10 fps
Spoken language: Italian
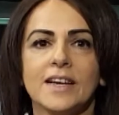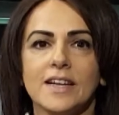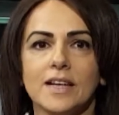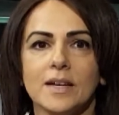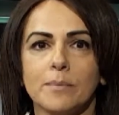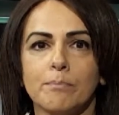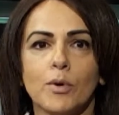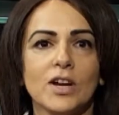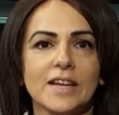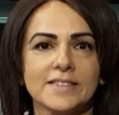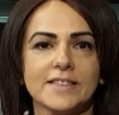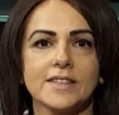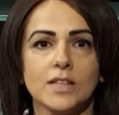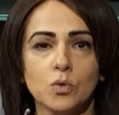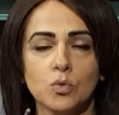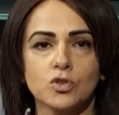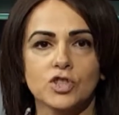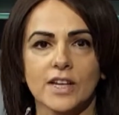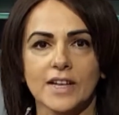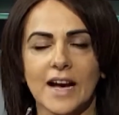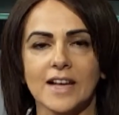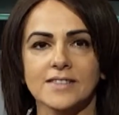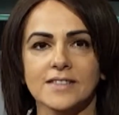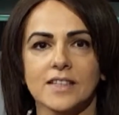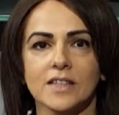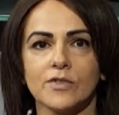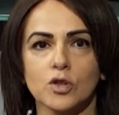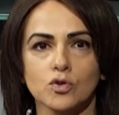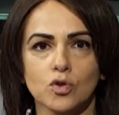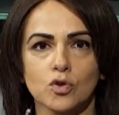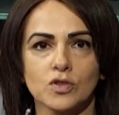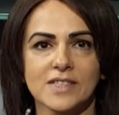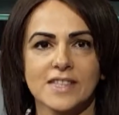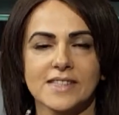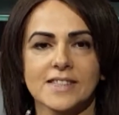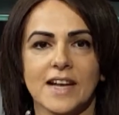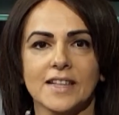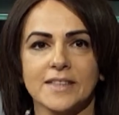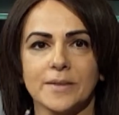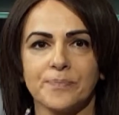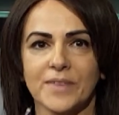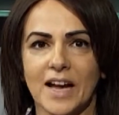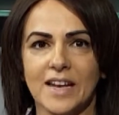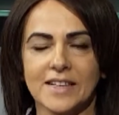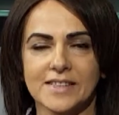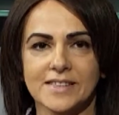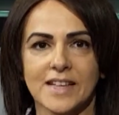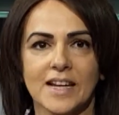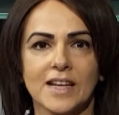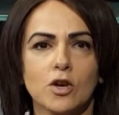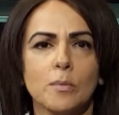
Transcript: eh, bollette di luce, gas che davvero sono schizzate alle stelle.